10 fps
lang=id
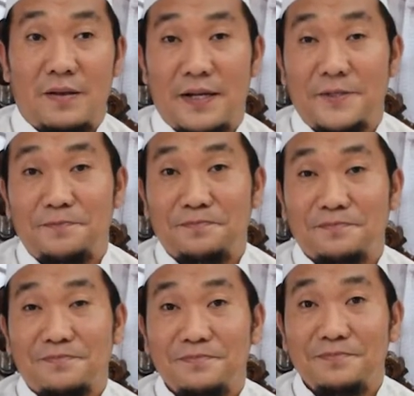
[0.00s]
Allah.
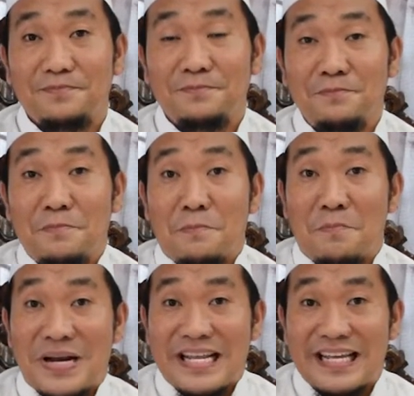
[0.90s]

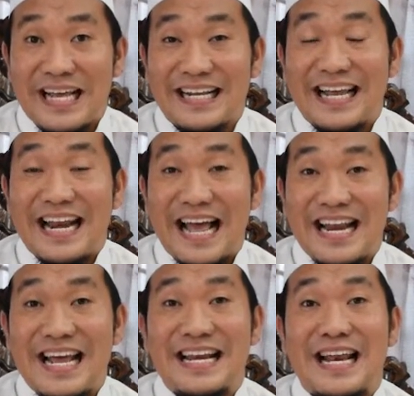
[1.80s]
Meninggalkan
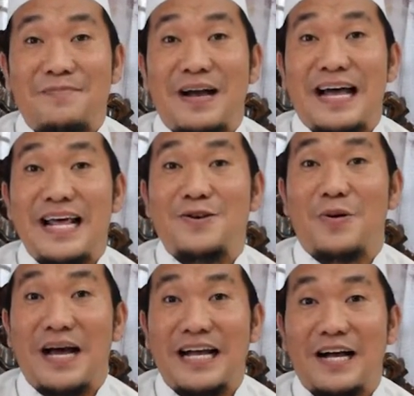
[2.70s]
anak dalam keadaan
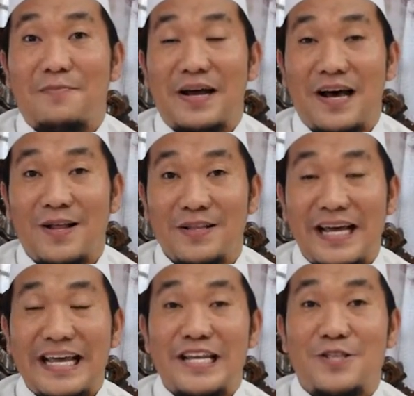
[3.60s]
durhaka kepada Allah
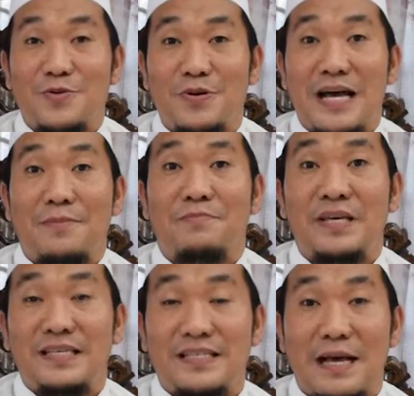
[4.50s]
ini juga
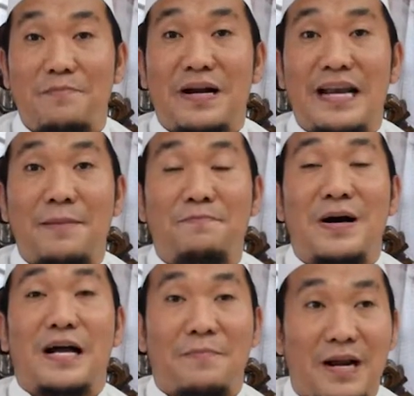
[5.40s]
bisa
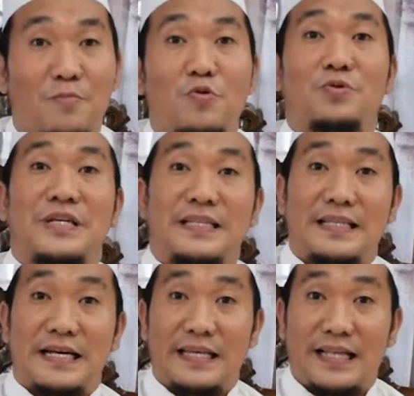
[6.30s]
berdampak kepada buku
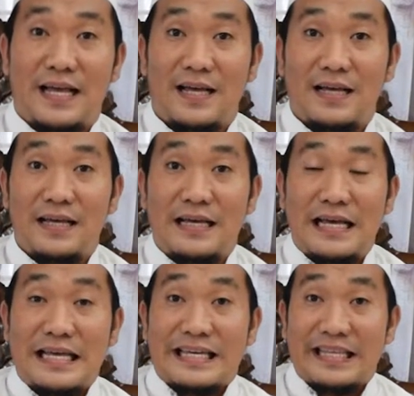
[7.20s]
catatan kita.
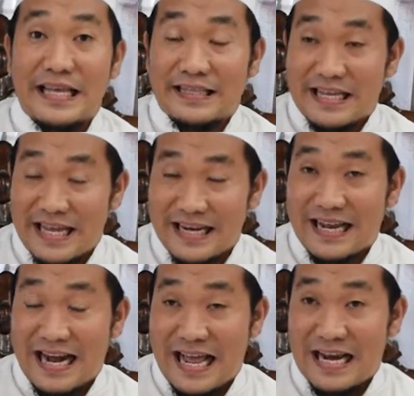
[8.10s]
Kita
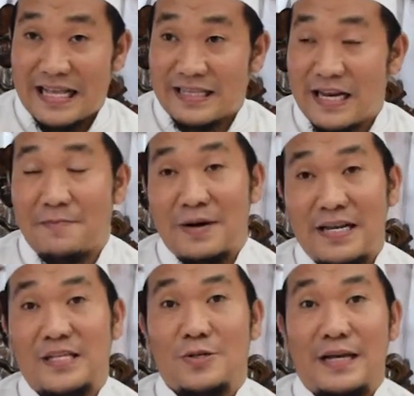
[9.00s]
tinggalkan anak tidak
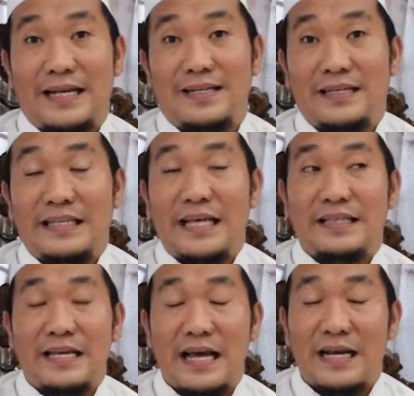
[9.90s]
pandai sholat. Kita
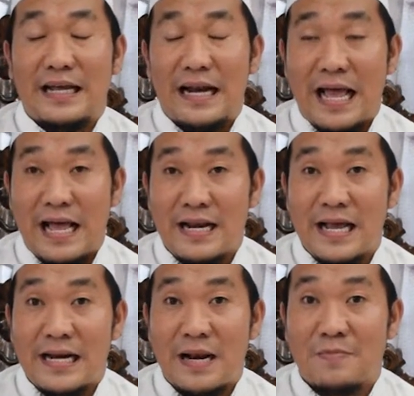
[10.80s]
tinggalkan
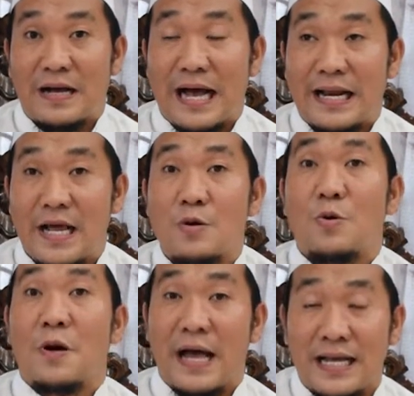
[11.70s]
anak dalam keadaan
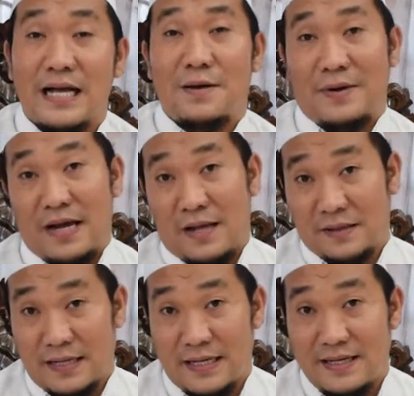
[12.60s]
durhaka kepada
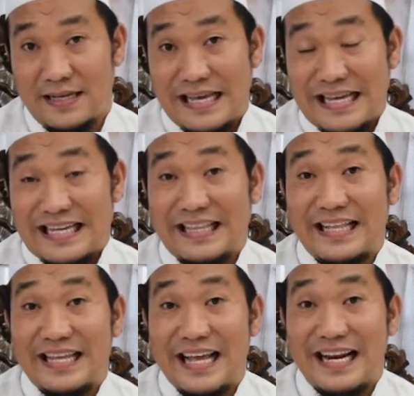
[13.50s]
Allah.
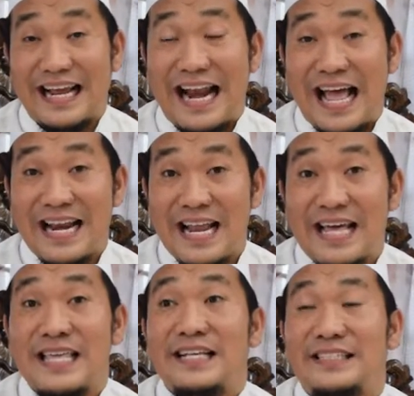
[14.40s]
Kita tinggalkan anak
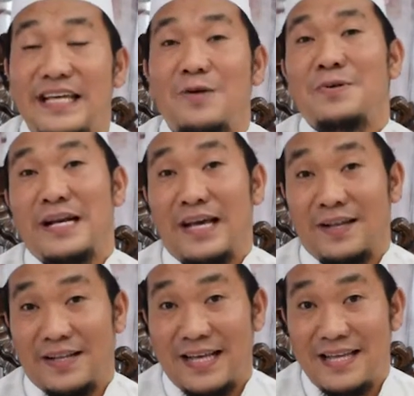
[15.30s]
yang jauh dari
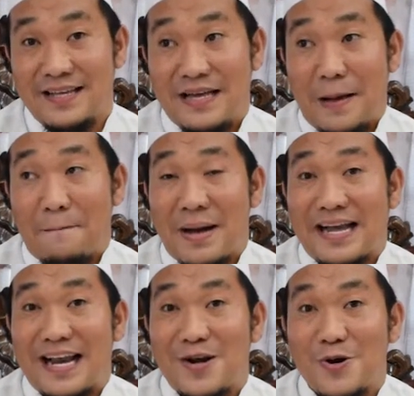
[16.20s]
Allah,
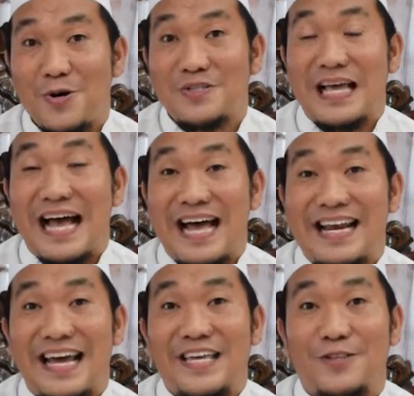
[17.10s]
maka dosa
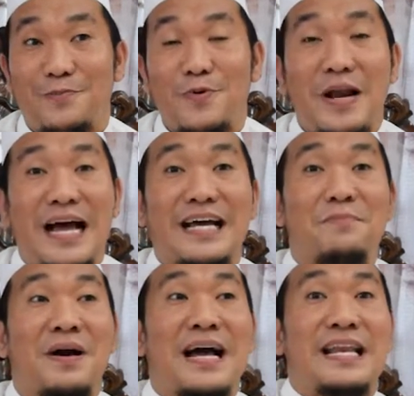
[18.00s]
anak itu pun akan
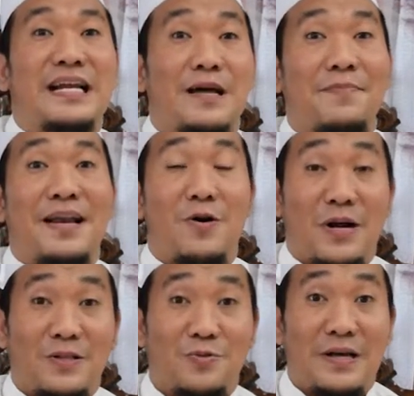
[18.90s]
mengalir kepada
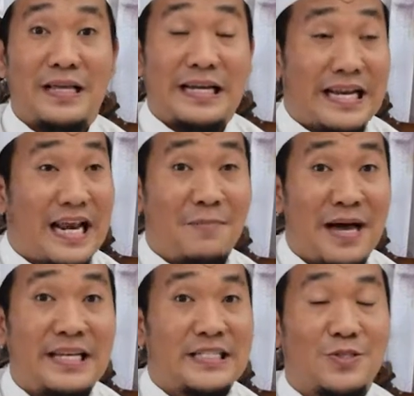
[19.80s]
orang tuanya. Di dalam
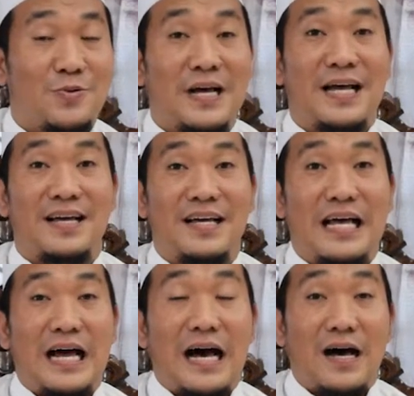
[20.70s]
hadis juga
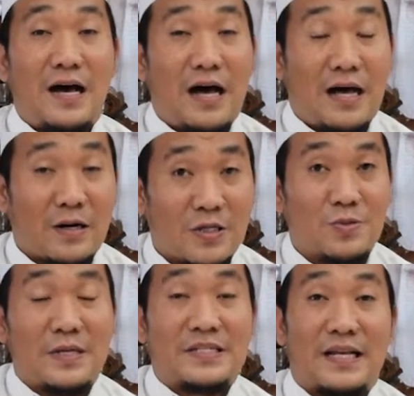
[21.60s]

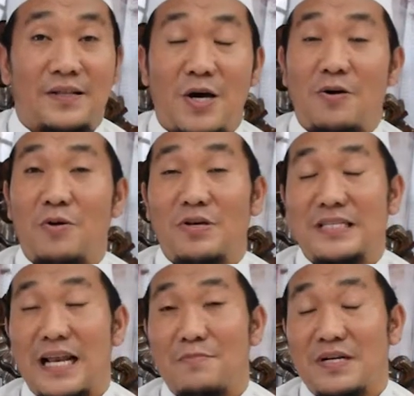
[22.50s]
Rasulullah Sallallahu Alaihi
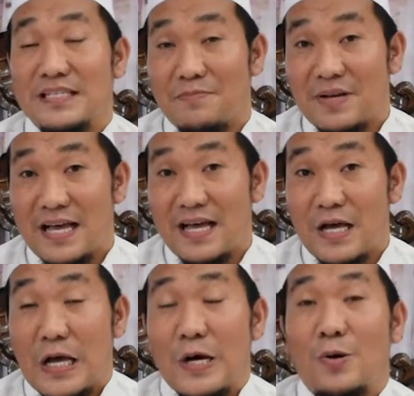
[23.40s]
Wasallam bersabda,
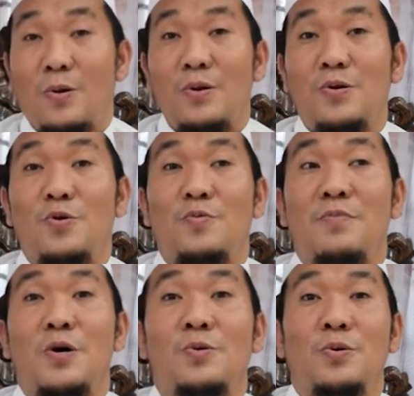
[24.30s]
"Kullu
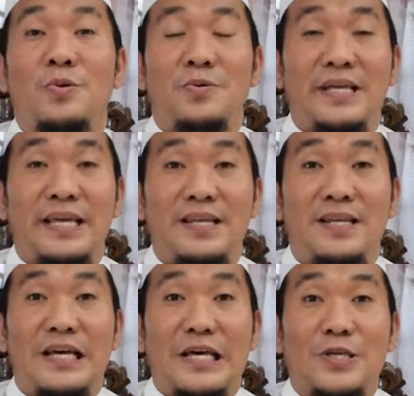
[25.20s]

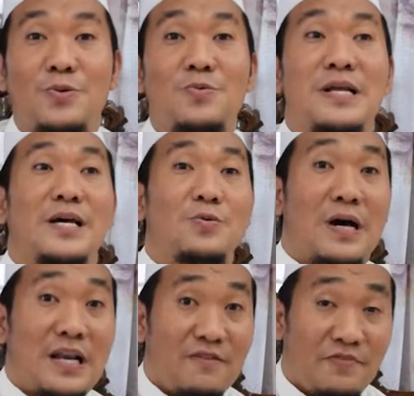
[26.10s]
mauludin yuladu
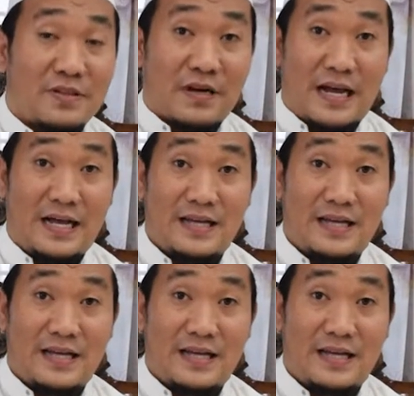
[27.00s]
alal fitrah